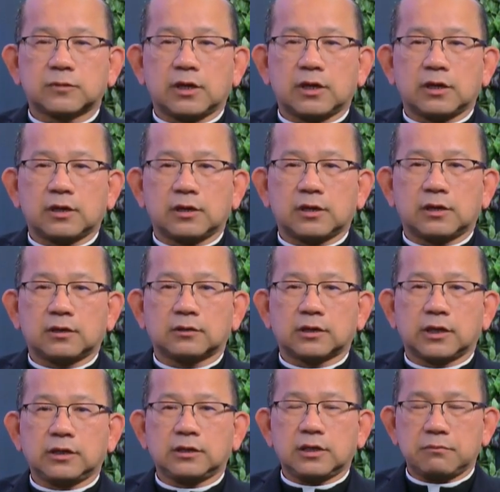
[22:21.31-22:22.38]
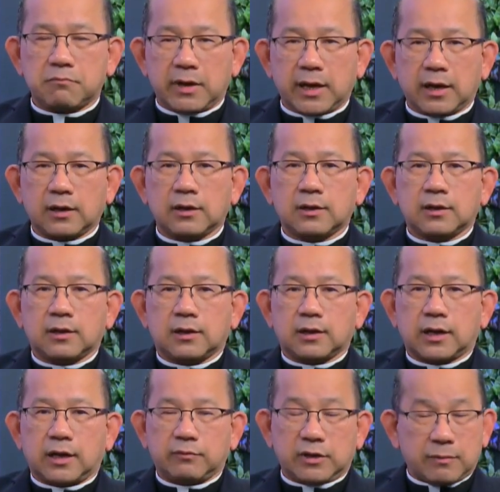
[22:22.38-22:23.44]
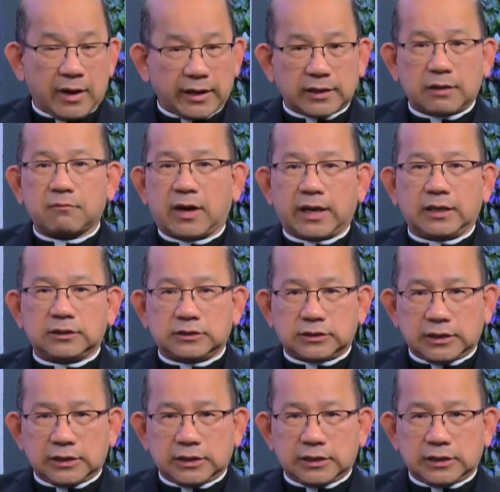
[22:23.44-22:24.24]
để uh, kính đức mẹ ngày 17 tháng 7